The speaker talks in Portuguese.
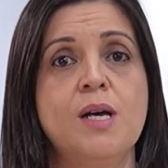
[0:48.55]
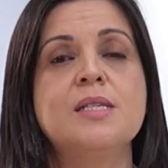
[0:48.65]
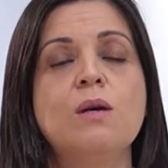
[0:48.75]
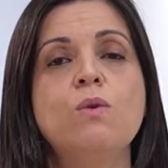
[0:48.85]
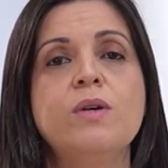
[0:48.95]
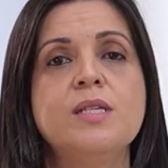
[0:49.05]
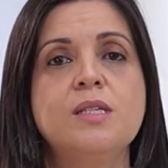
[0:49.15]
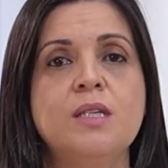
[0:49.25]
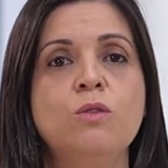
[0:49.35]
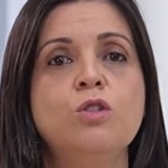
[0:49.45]
são
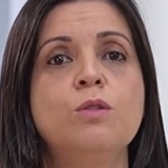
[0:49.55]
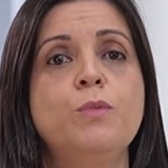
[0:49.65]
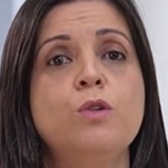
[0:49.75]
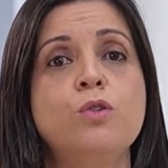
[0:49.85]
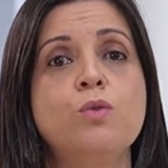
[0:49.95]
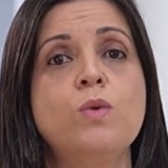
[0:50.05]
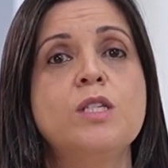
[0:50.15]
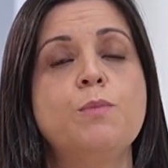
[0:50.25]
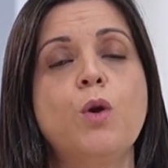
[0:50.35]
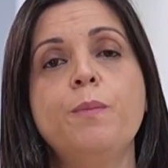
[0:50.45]
conhecidos por
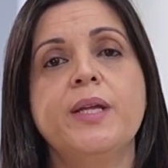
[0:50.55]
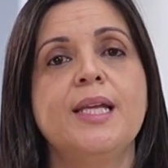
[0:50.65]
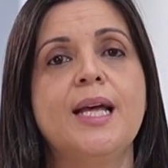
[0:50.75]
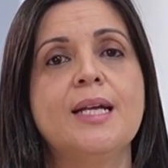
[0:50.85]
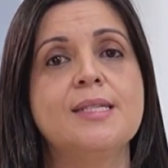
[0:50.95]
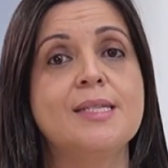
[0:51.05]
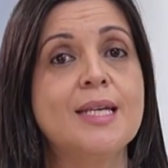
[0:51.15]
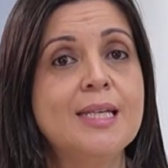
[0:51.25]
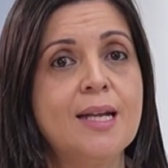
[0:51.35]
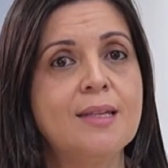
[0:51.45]
suas propriedades
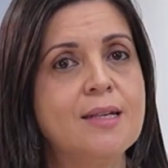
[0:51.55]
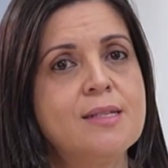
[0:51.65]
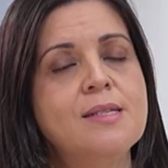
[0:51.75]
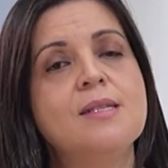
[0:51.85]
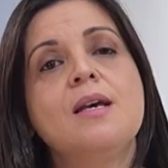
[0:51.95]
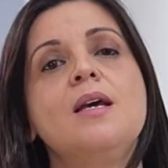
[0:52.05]
hidratantes